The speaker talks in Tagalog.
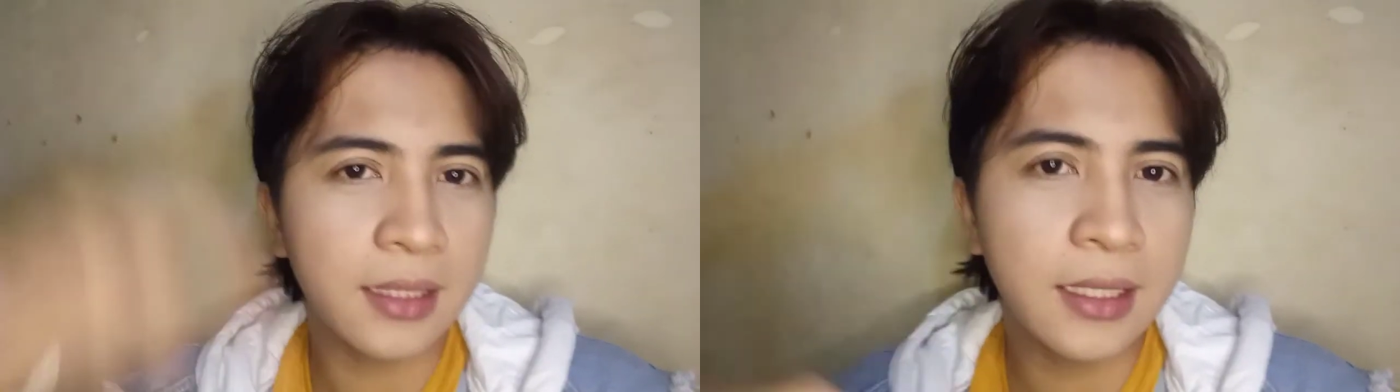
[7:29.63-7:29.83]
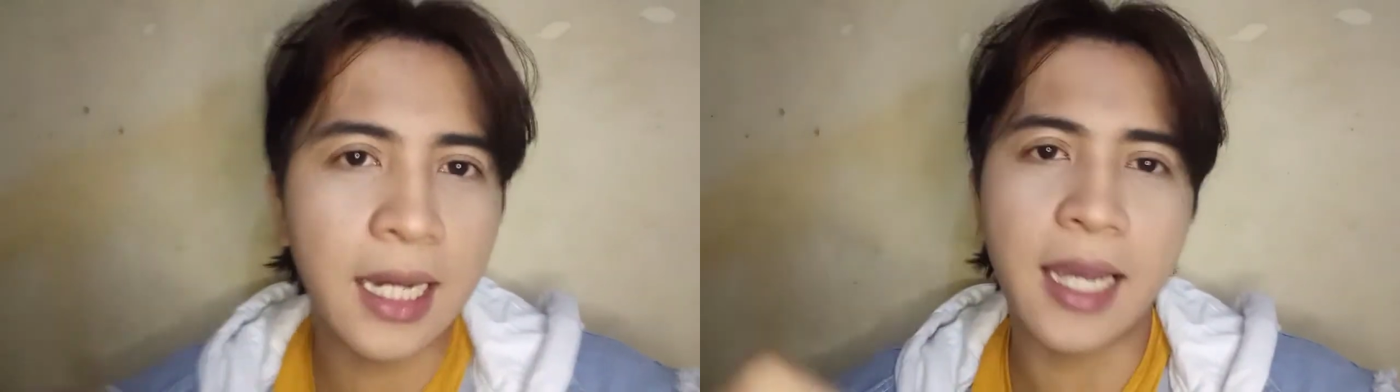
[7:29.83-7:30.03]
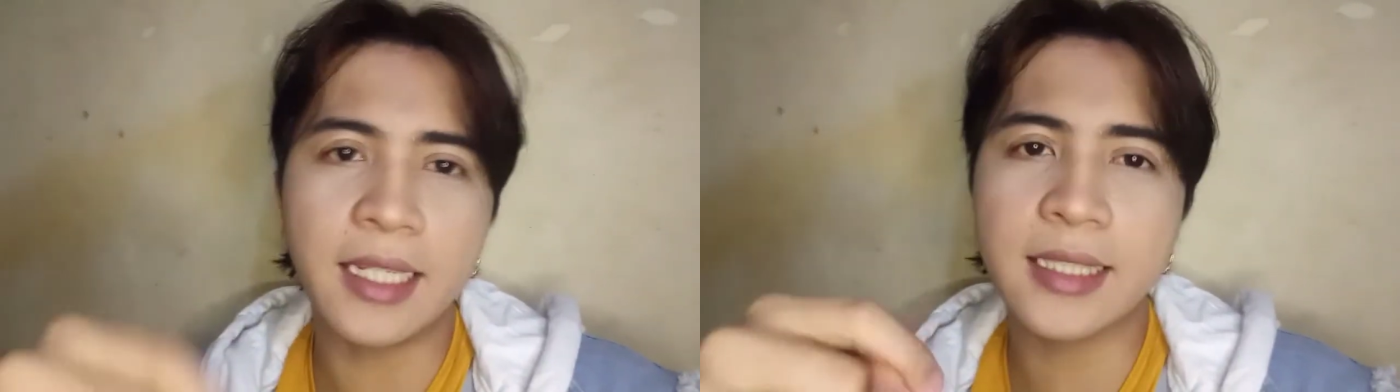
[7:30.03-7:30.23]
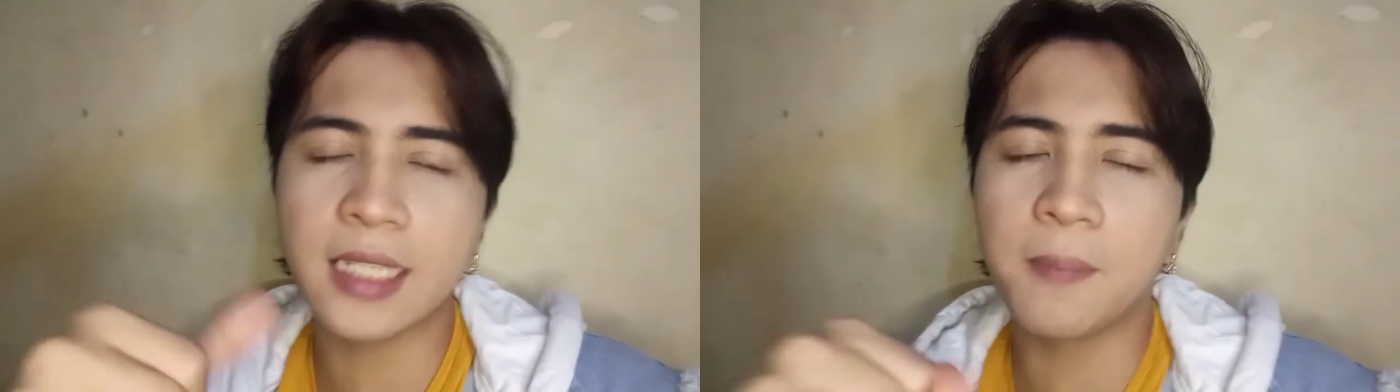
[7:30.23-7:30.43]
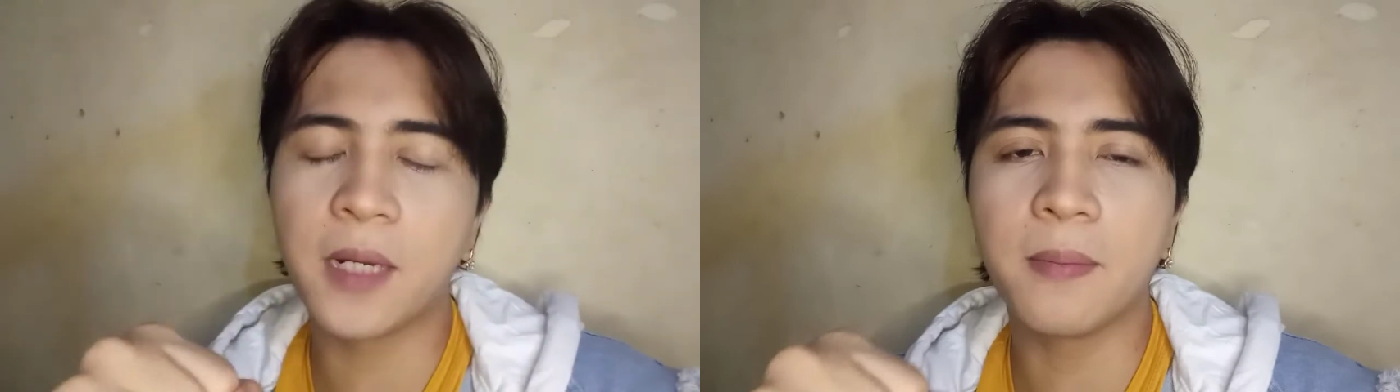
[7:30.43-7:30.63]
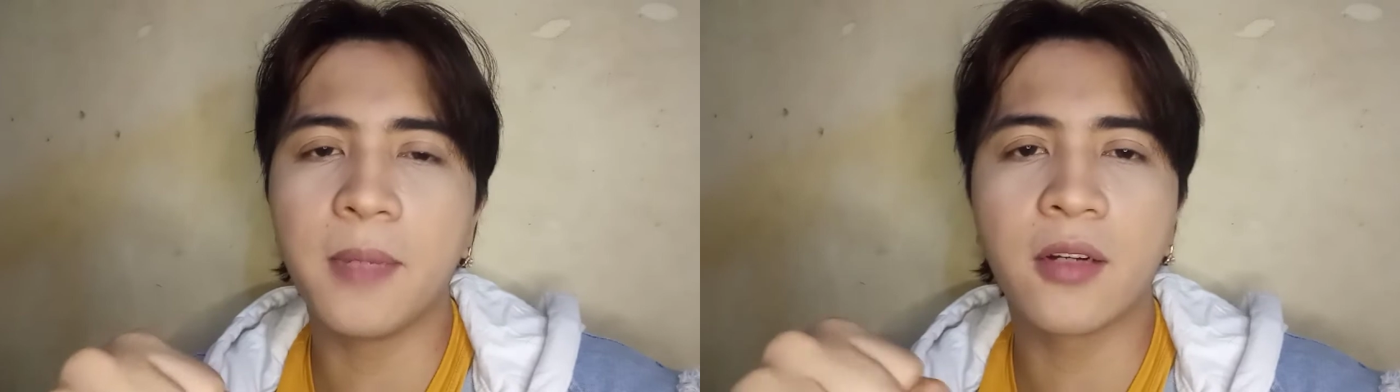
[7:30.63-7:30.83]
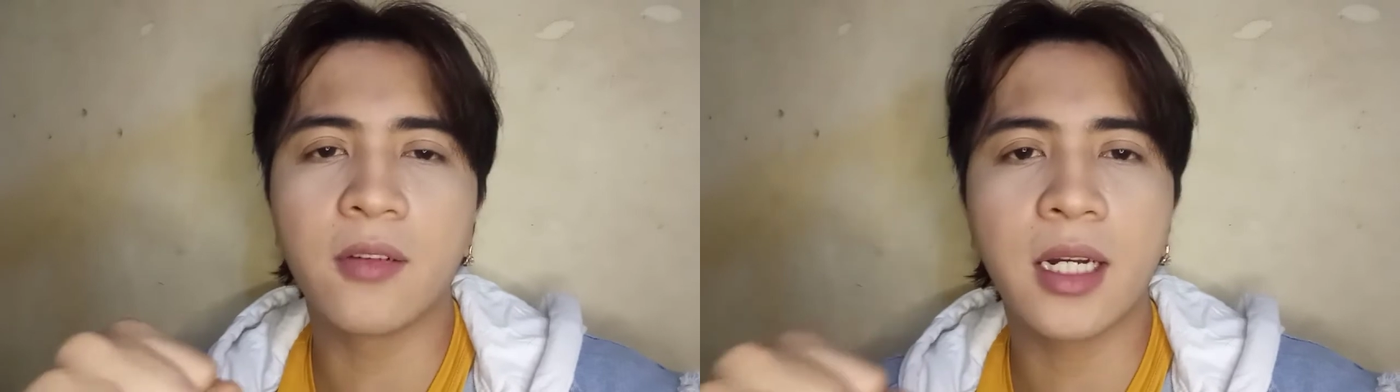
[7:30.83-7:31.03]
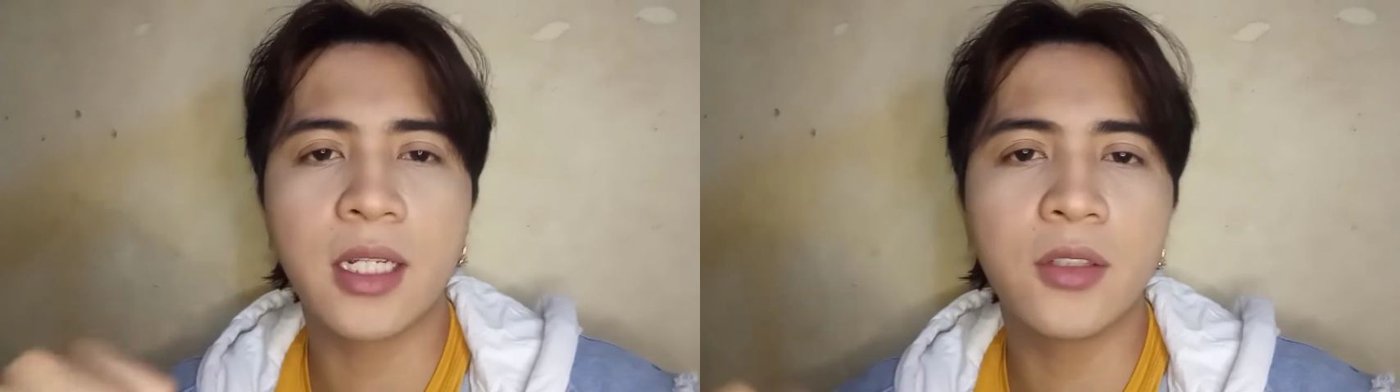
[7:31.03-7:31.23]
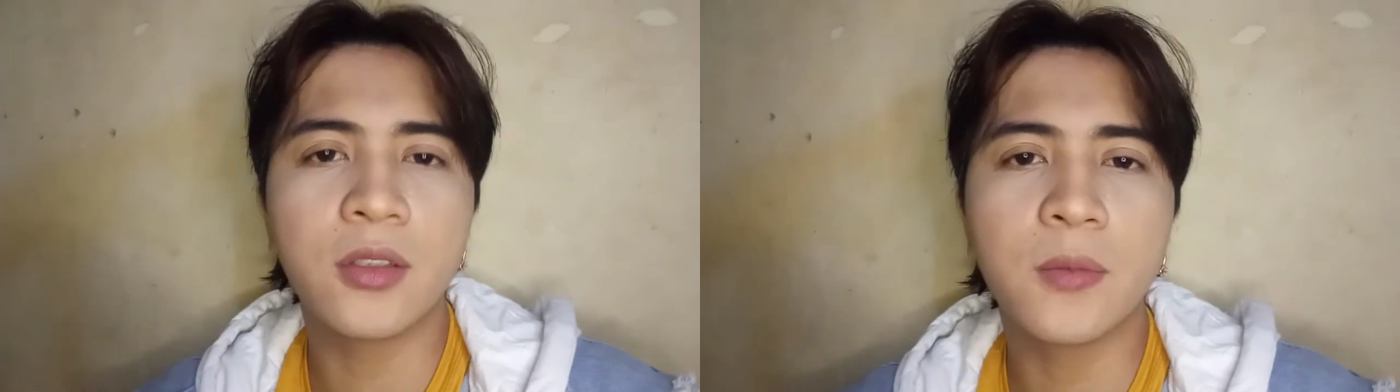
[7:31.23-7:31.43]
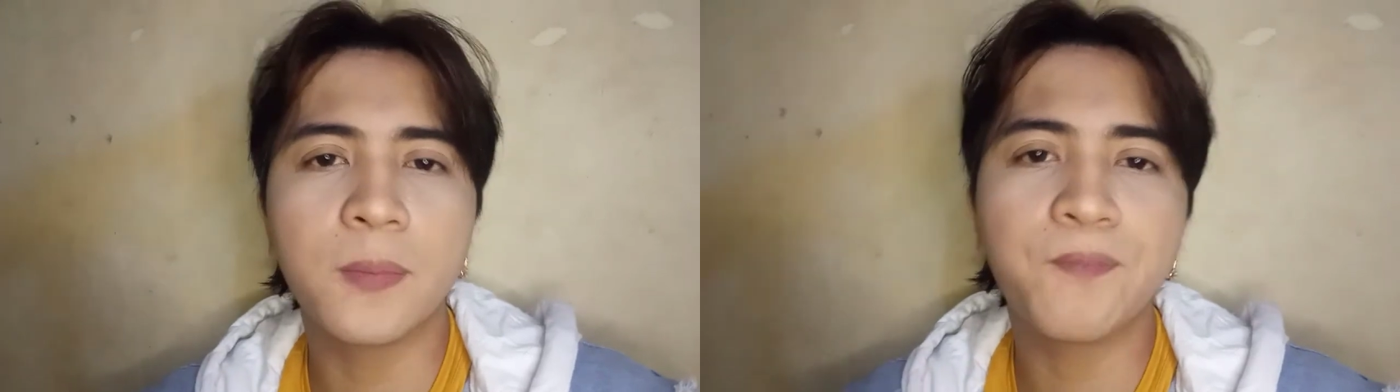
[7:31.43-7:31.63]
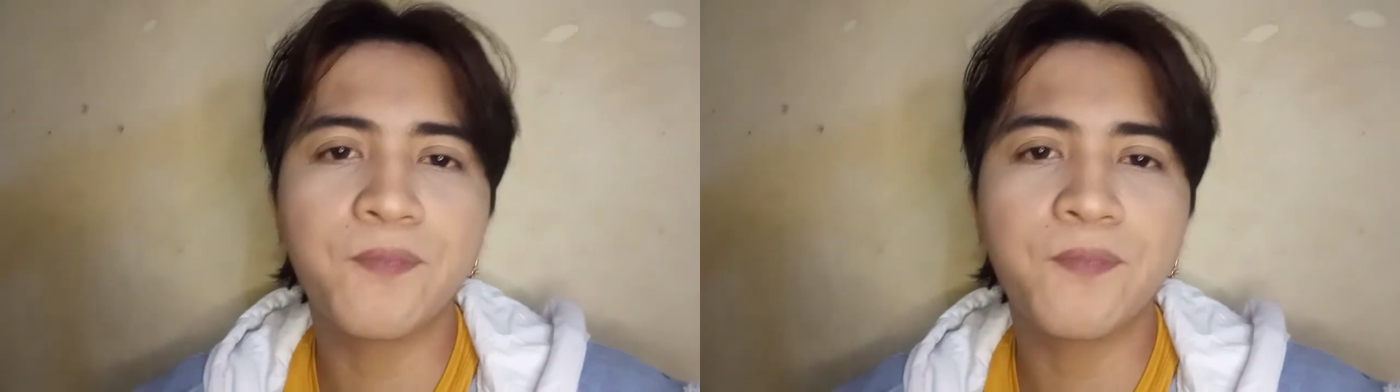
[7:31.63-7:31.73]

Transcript: guys kapag meron kayong